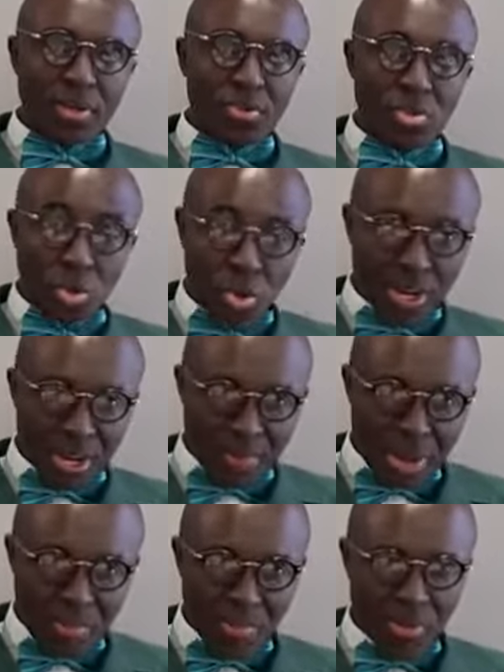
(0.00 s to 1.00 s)
Celui-là
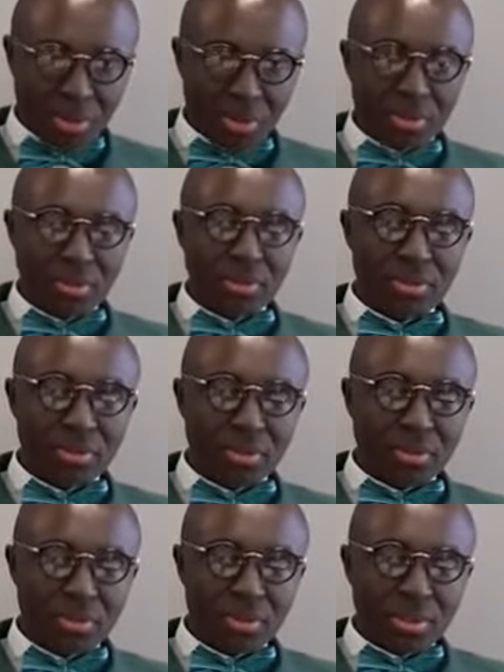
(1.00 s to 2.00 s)
même
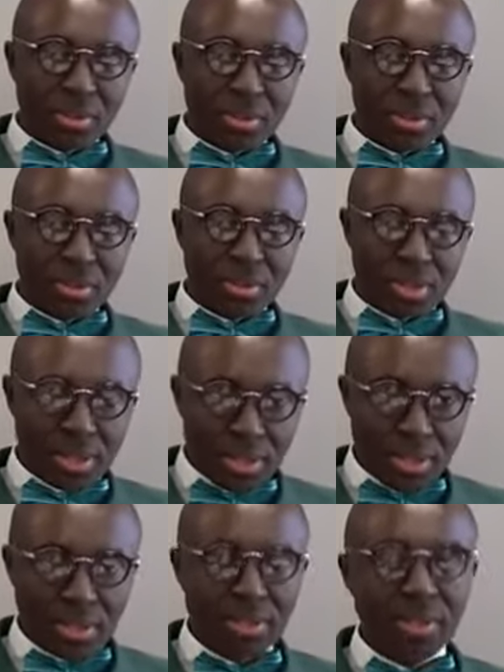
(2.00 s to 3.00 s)

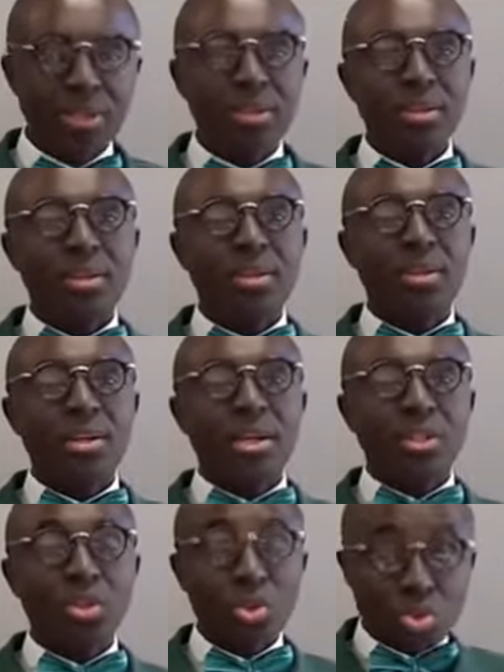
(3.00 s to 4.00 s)
qui,
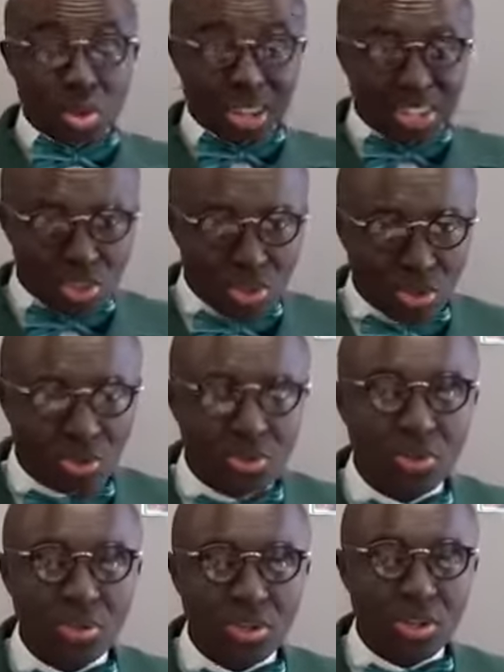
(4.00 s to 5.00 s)
dans son action
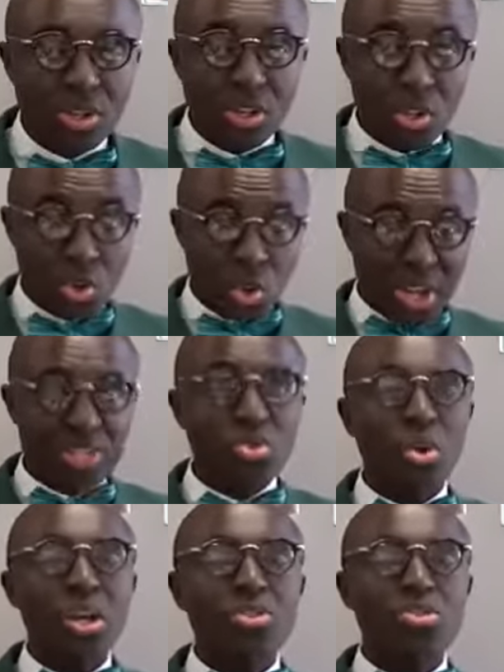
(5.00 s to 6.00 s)
de
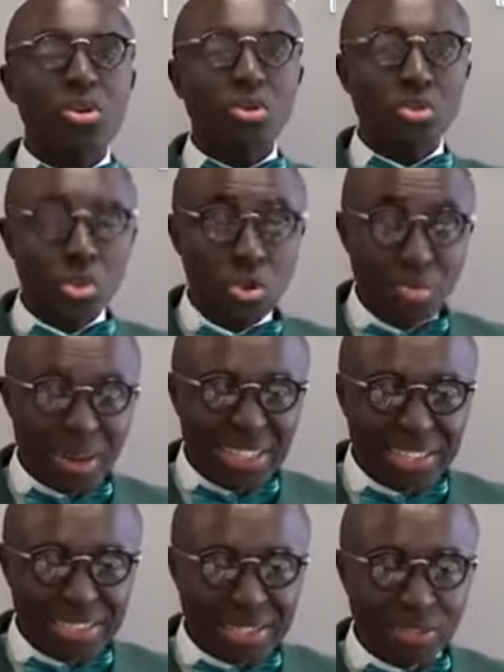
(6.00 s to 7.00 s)
restauration de
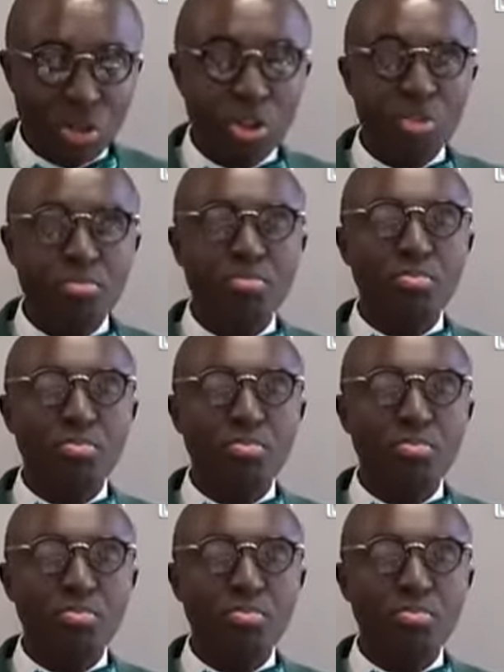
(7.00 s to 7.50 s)
l'humanité dans la